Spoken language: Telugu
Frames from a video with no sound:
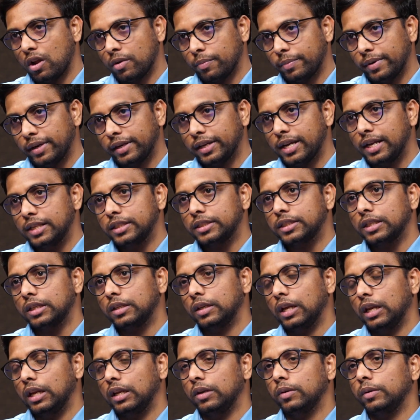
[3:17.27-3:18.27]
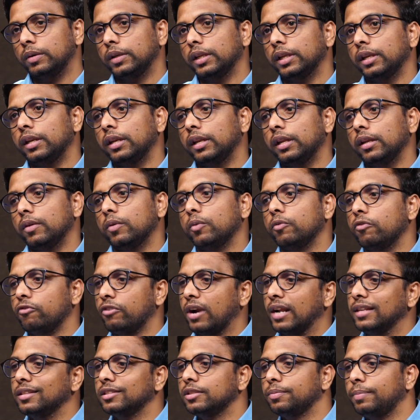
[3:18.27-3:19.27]
కార్పొరేట్ కల్చర్లో ఎలా ఉంటే అంటే
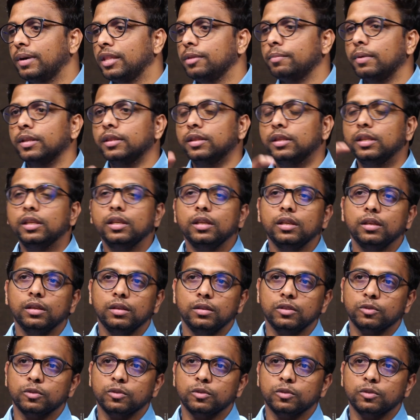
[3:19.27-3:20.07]
ఫ్రెండ్స్ పది మంది